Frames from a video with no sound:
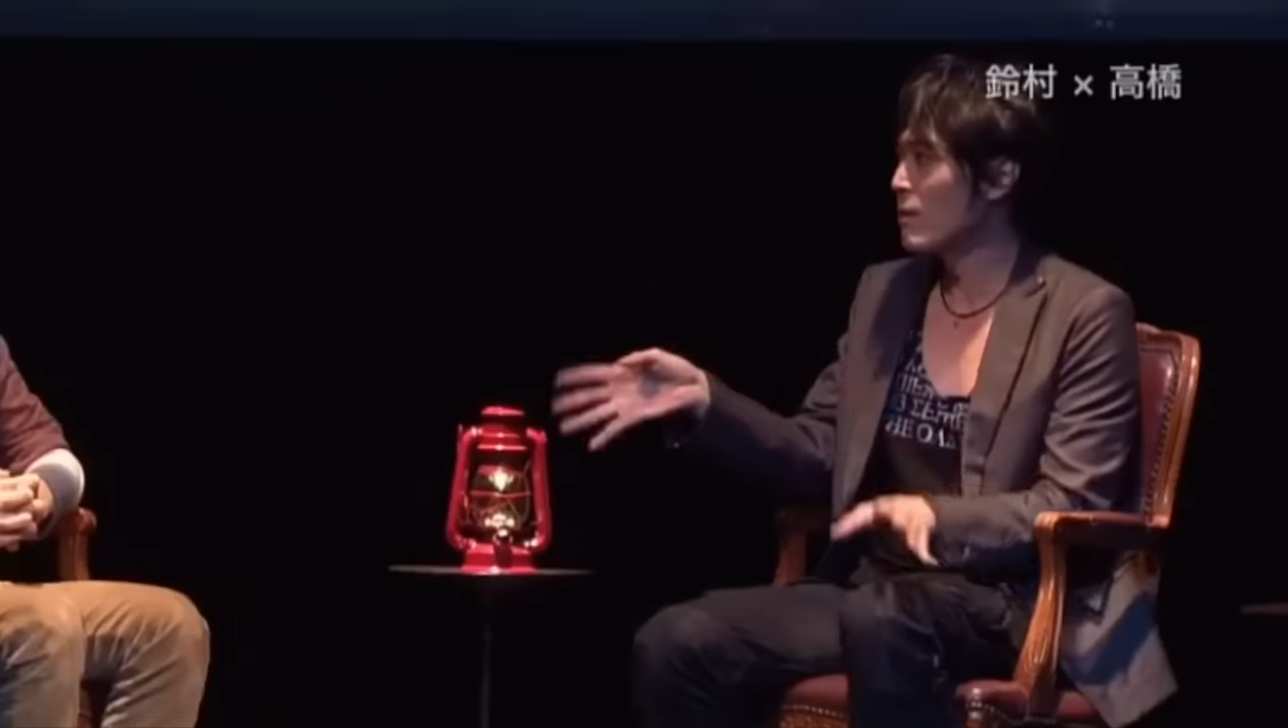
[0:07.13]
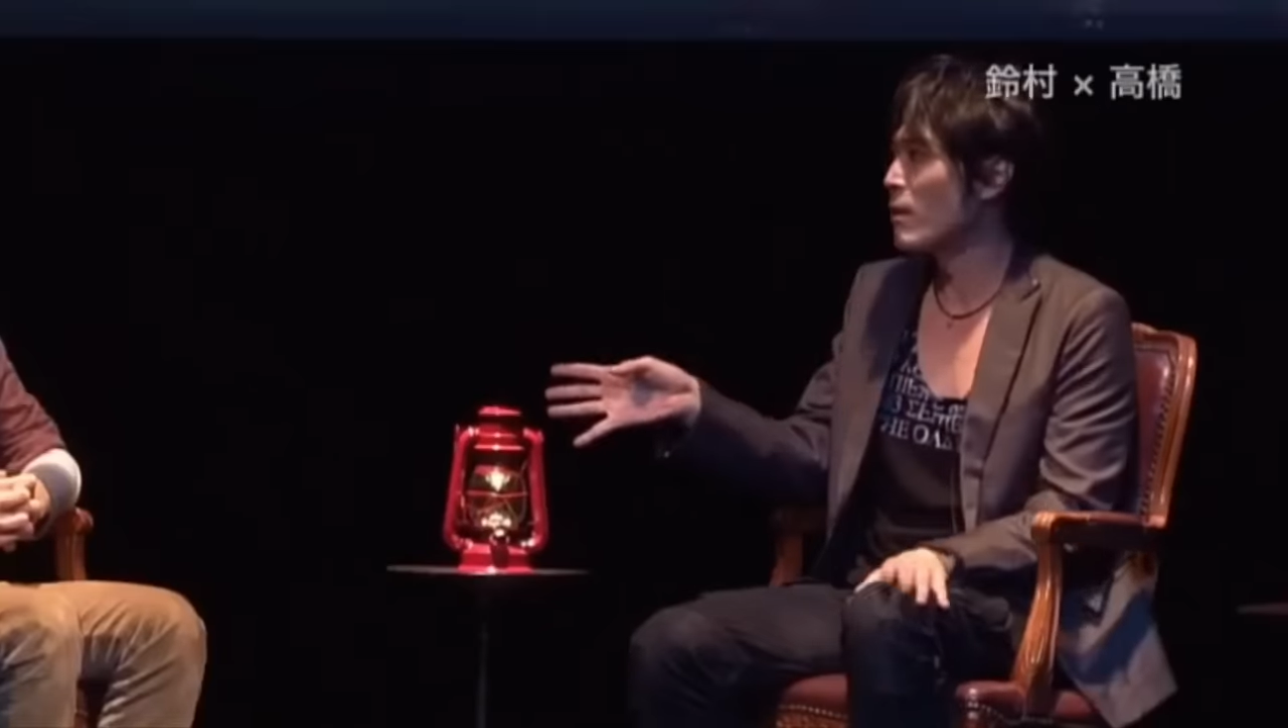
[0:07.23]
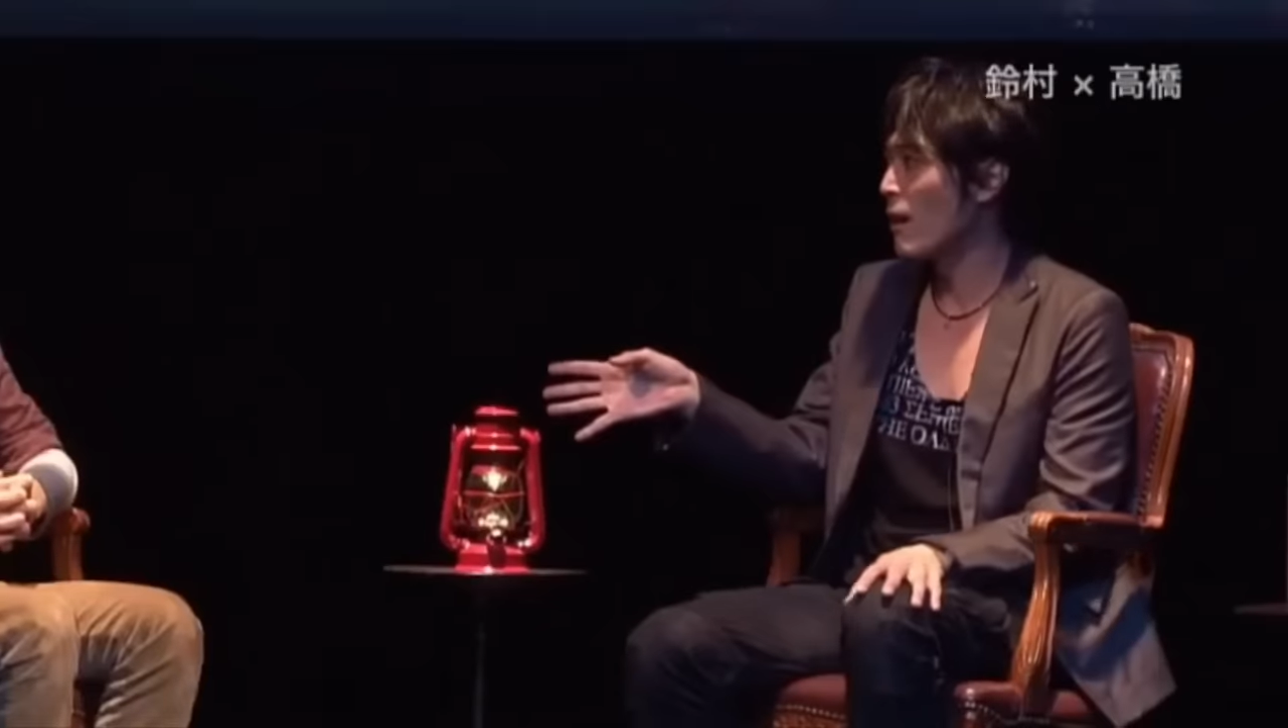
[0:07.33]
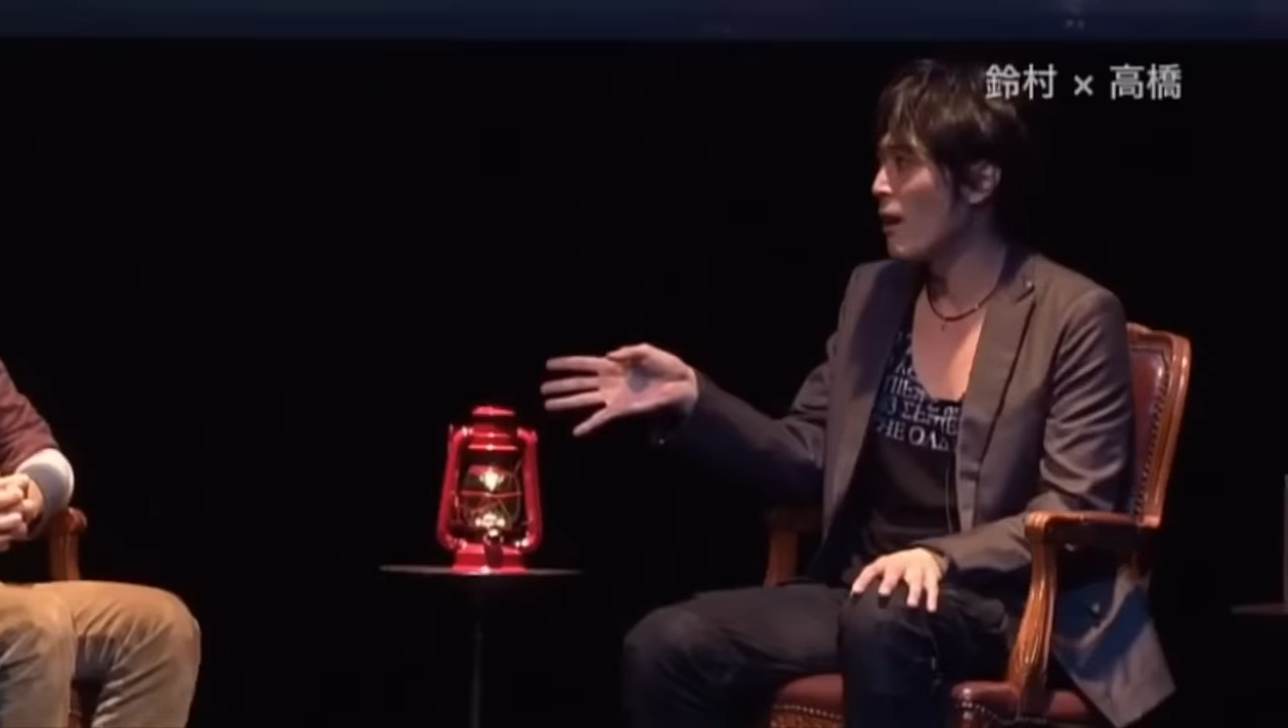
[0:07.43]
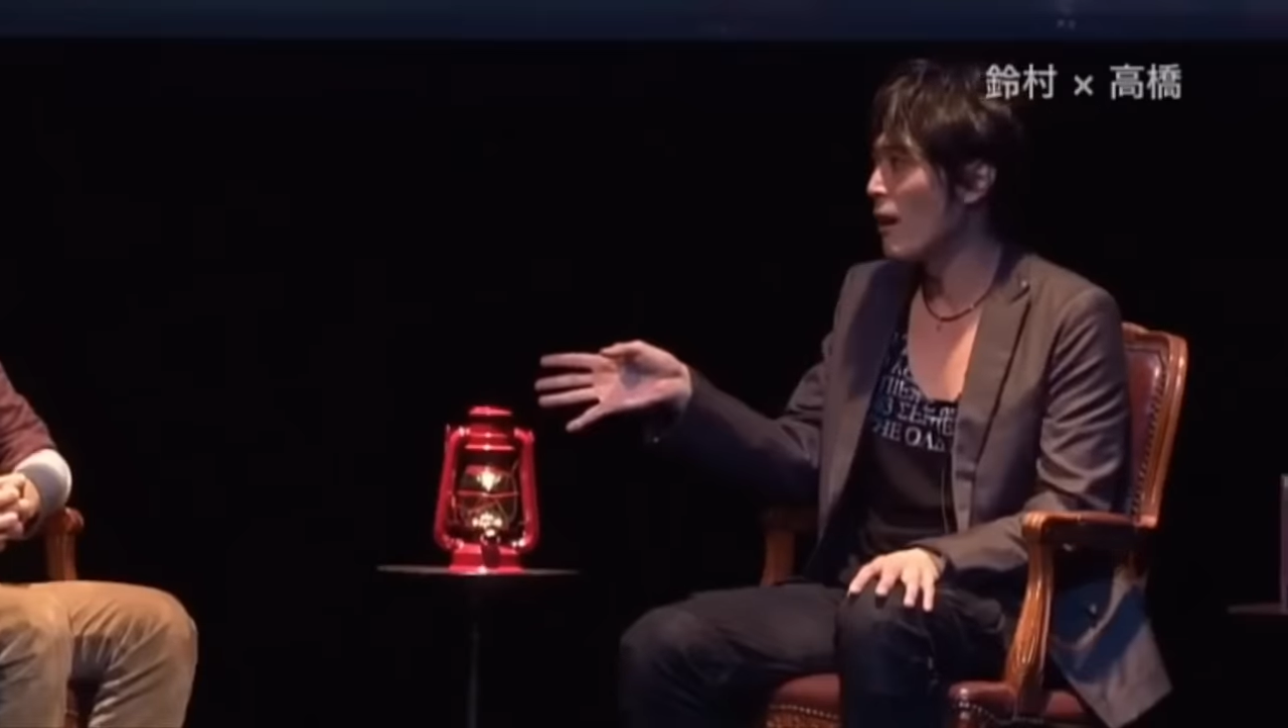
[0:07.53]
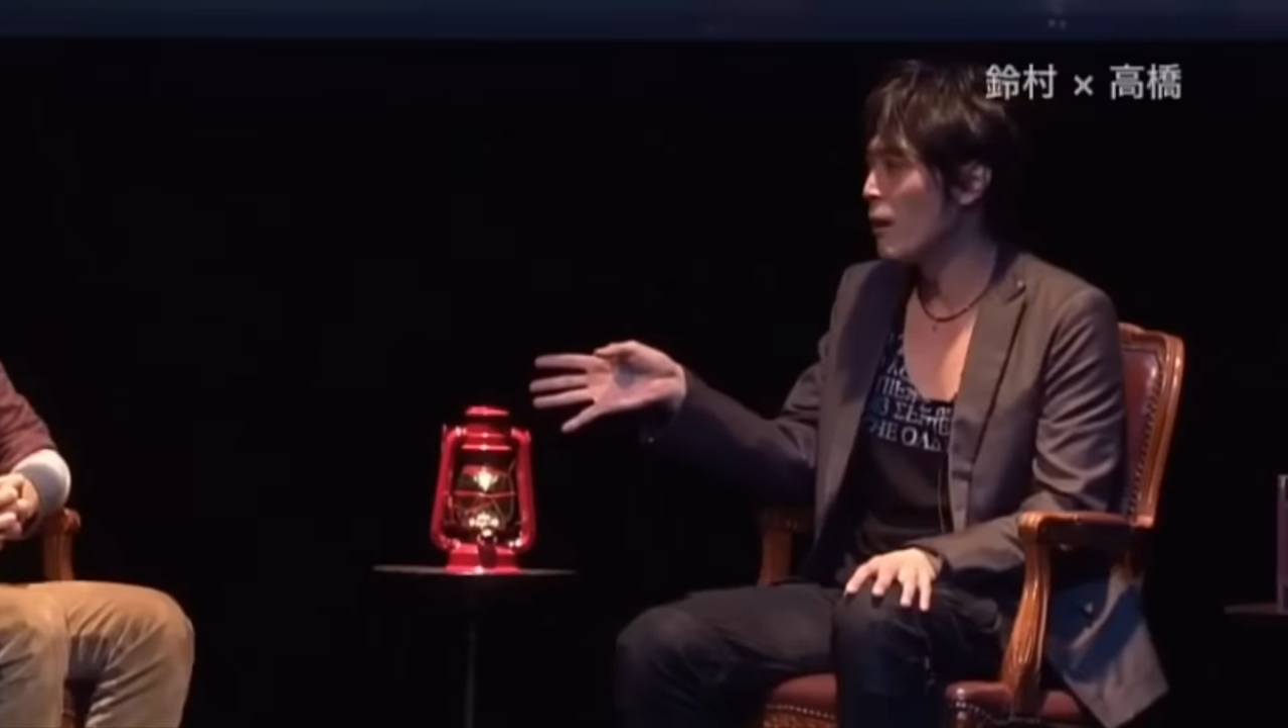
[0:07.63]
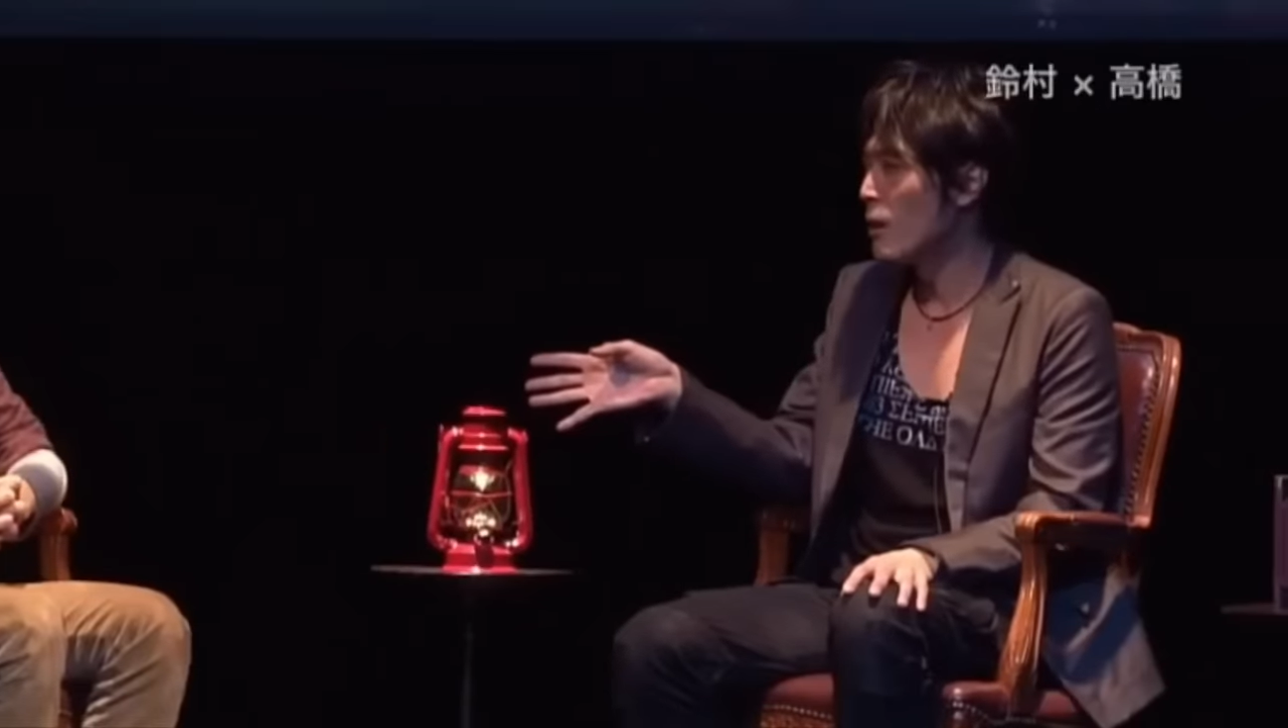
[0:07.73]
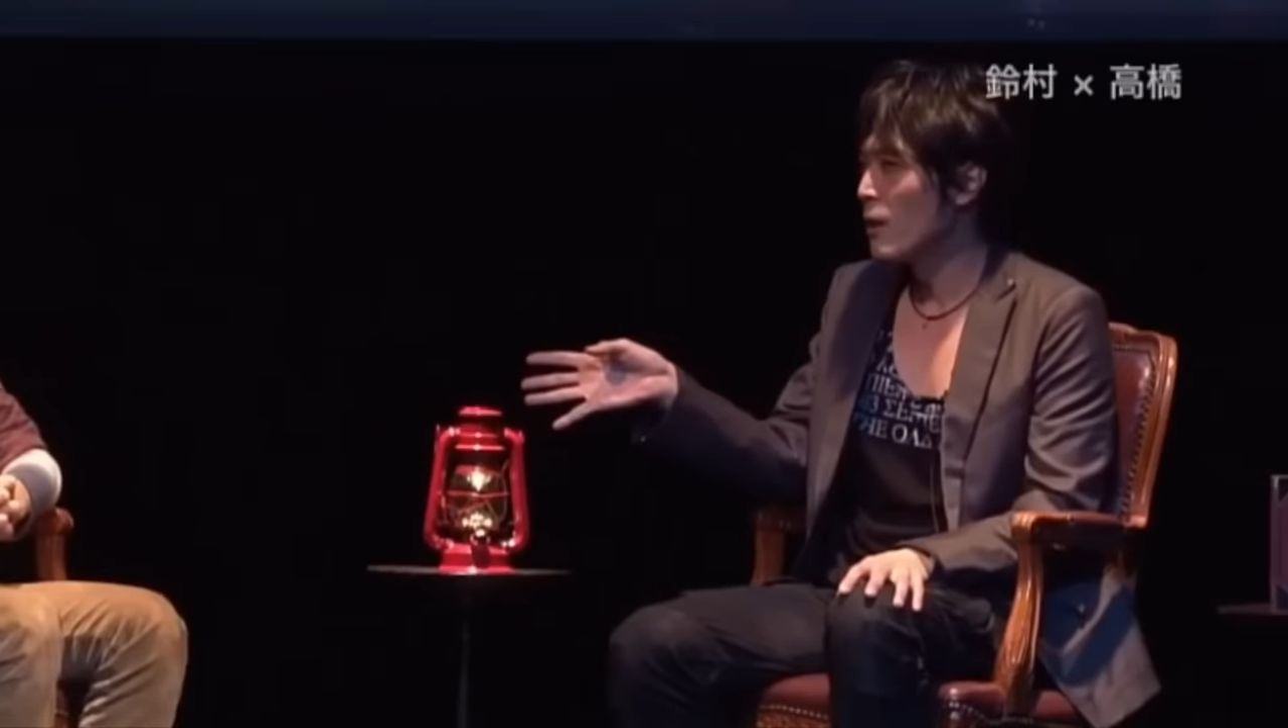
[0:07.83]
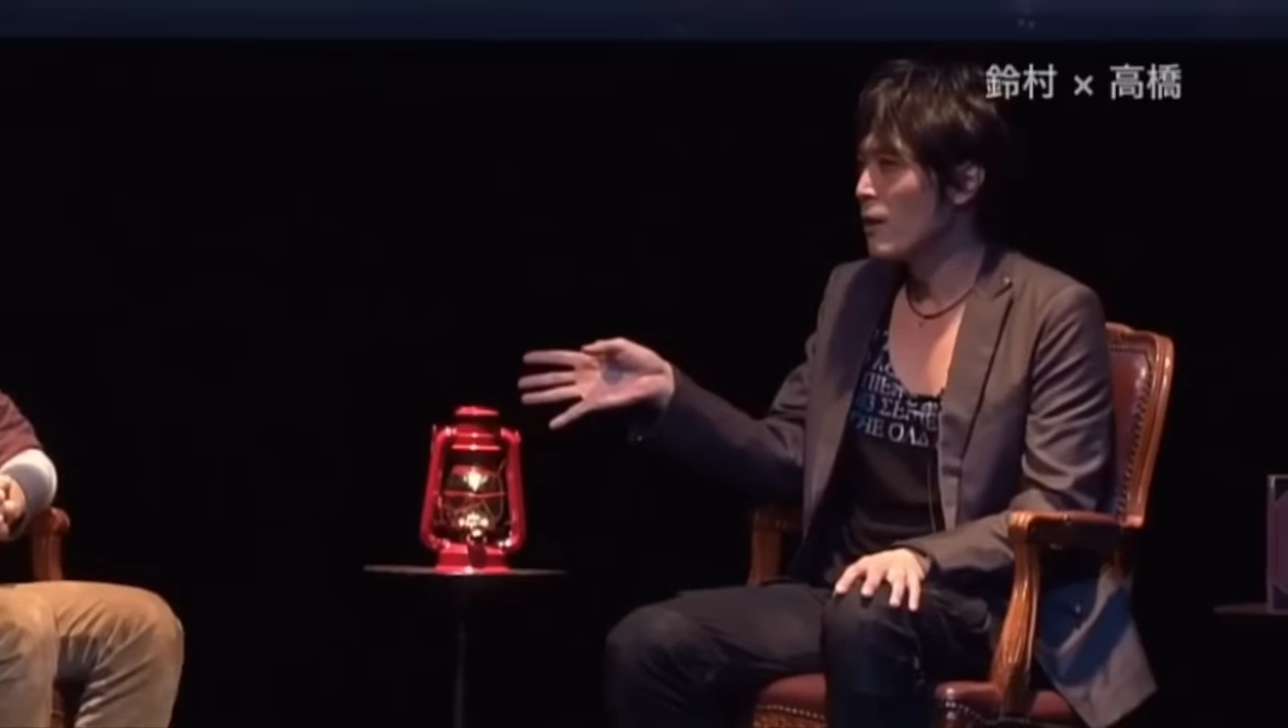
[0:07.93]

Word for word: てるから、